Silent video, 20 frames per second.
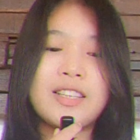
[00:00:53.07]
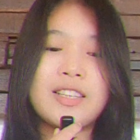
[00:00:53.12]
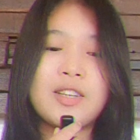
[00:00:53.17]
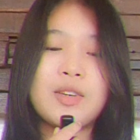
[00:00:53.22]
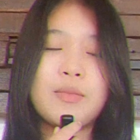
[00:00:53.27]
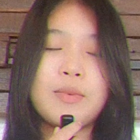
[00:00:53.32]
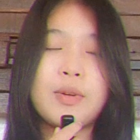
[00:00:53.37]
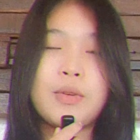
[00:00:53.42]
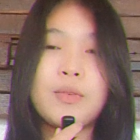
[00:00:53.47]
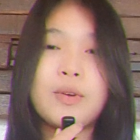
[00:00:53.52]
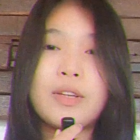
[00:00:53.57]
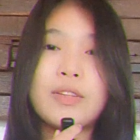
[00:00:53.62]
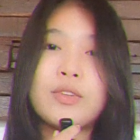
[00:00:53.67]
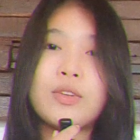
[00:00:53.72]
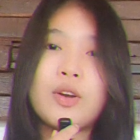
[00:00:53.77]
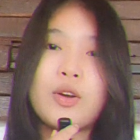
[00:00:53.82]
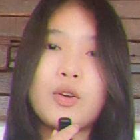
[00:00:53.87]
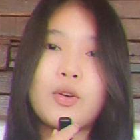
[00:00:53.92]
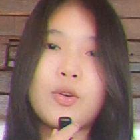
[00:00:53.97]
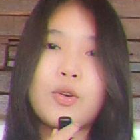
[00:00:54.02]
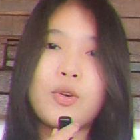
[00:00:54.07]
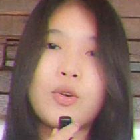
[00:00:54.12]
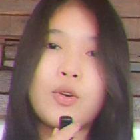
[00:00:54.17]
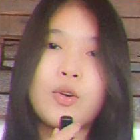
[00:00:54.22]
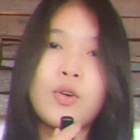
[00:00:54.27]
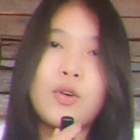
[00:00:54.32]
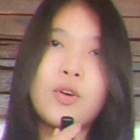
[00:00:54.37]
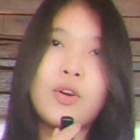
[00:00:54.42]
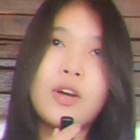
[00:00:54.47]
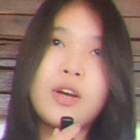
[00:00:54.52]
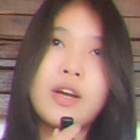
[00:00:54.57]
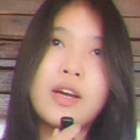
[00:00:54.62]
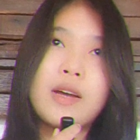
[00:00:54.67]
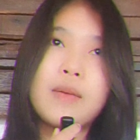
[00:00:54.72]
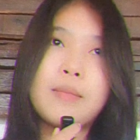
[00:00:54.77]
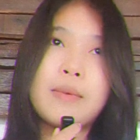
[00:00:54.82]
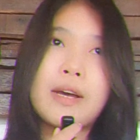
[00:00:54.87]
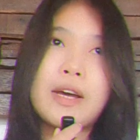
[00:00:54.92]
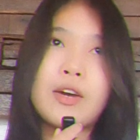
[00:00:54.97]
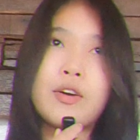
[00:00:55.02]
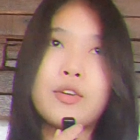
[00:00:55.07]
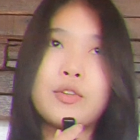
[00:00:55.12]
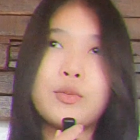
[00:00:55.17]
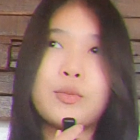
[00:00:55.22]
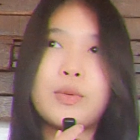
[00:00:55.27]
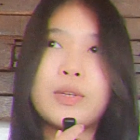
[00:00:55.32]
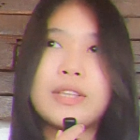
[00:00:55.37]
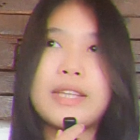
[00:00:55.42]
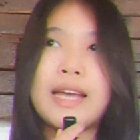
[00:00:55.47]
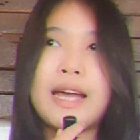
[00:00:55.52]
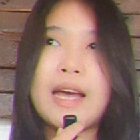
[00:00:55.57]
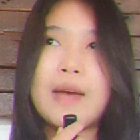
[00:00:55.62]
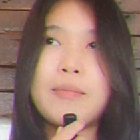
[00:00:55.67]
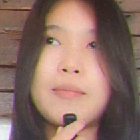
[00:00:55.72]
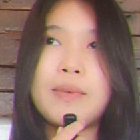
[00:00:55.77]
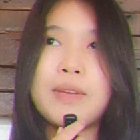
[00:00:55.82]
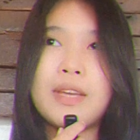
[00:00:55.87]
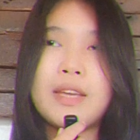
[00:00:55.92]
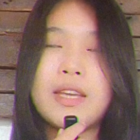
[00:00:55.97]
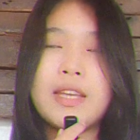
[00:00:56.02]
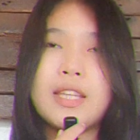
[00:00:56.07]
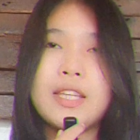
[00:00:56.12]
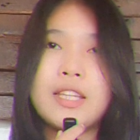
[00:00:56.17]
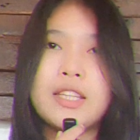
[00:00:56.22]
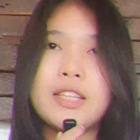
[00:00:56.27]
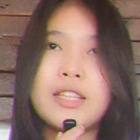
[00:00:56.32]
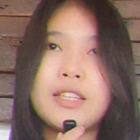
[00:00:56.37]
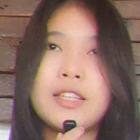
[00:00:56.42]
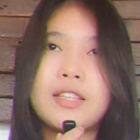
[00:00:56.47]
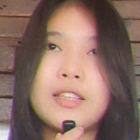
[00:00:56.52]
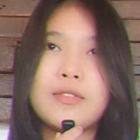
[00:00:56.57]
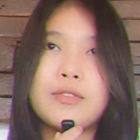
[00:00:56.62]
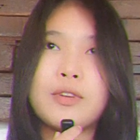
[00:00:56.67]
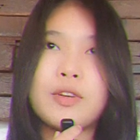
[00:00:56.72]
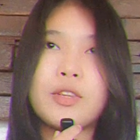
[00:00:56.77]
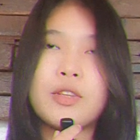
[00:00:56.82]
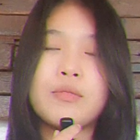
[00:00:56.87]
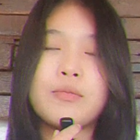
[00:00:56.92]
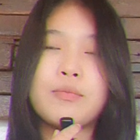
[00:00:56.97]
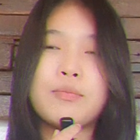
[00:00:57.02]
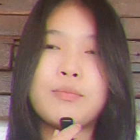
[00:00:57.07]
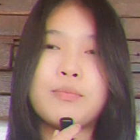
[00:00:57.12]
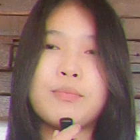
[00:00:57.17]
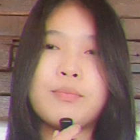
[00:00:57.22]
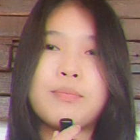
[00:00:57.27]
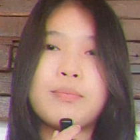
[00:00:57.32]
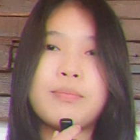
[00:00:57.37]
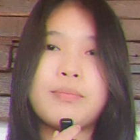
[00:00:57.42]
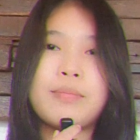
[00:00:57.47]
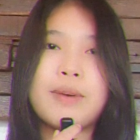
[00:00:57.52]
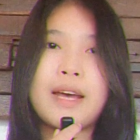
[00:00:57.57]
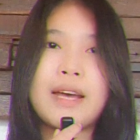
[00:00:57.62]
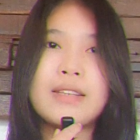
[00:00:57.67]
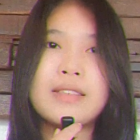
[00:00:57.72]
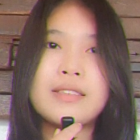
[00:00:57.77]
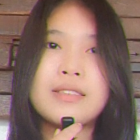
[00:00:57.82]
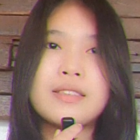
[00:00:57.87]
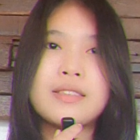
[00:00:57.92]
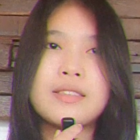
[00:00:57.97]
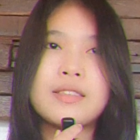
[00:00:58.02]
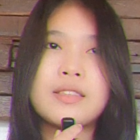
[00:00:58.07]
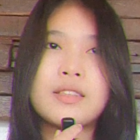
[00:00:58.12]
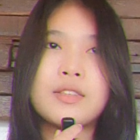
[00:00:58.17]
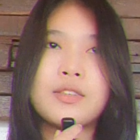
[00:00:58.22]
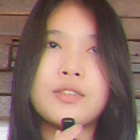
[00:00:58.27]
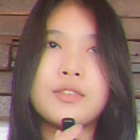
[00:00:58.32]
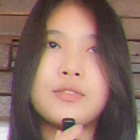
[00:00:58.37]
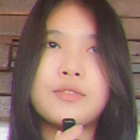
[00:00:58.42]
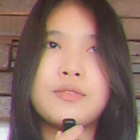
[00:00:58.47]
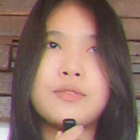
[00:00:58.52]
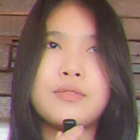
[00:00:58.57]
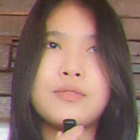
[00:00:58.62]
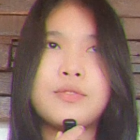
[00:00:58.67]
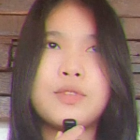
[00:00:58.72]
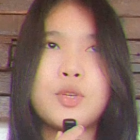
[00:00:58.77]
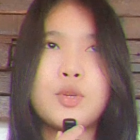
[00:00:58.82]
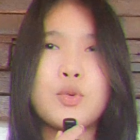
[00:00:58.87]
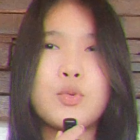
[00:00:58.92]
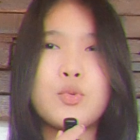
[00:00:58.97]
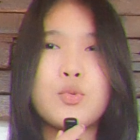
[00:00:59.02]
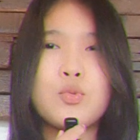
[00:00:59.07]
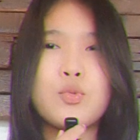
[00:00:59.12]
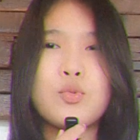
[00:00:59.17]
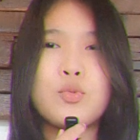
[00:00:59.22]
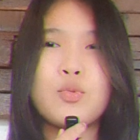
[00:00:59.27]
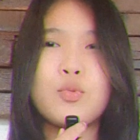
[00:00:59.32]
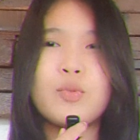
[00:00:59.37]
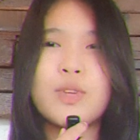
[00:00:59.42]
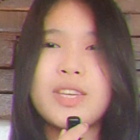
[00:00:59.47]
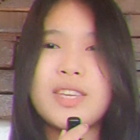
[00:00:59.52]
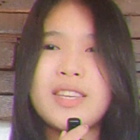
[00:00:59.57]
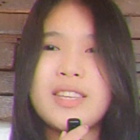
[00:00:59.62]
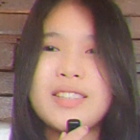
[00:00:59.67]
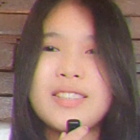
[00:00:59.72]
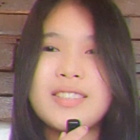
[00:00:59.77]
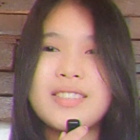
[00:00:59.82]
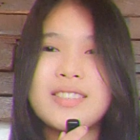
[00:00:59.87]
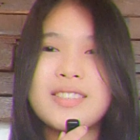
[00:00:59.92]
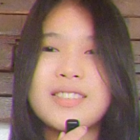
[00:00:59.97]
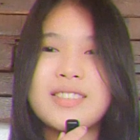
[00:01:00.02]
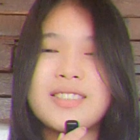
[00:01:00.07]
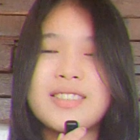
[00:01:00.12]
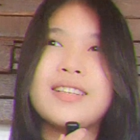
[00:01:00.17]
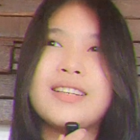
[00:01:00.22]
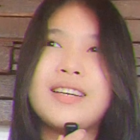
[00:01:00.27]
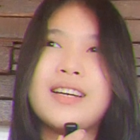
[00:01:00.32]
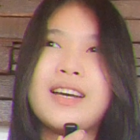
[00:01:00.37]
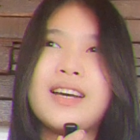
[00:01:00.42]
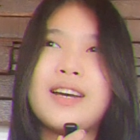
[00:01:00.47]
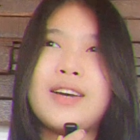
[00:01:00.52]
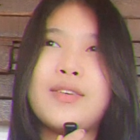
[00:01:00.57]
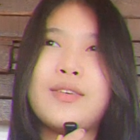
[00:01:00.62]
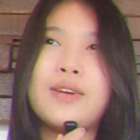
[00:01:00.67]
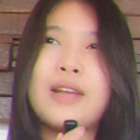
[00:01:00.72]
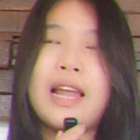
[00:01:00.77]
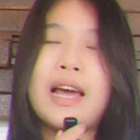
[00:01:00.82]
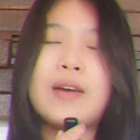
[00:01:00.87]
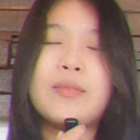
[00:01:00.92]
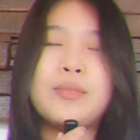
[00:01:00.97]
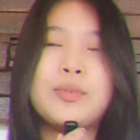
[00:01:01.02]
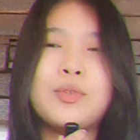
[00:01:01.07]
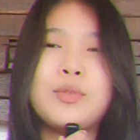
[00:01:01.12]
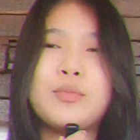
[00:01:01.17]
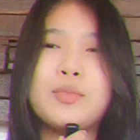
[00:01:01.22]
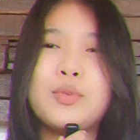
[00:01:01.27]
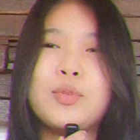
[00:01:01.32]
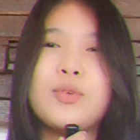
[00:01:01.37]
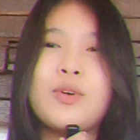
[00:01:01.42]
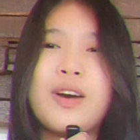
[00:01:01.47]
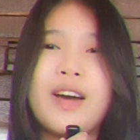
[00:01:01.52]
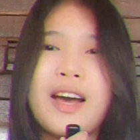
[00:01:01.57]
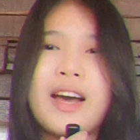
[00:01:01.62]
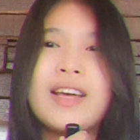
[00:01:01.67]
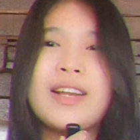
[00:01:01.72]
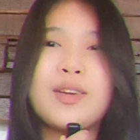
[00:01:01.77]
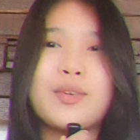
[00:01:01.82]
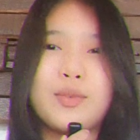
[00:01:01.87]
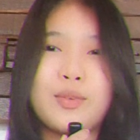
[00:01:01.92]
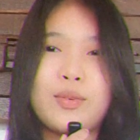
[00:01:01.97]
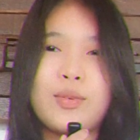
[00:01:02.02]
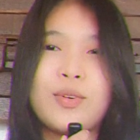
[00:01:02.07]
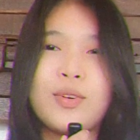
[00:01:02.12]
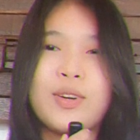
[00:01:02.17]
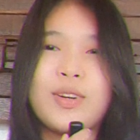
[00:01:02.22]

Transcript: Kung magkwento ako about what happened for the past few weeks, wala, punong-puno ang araw ko.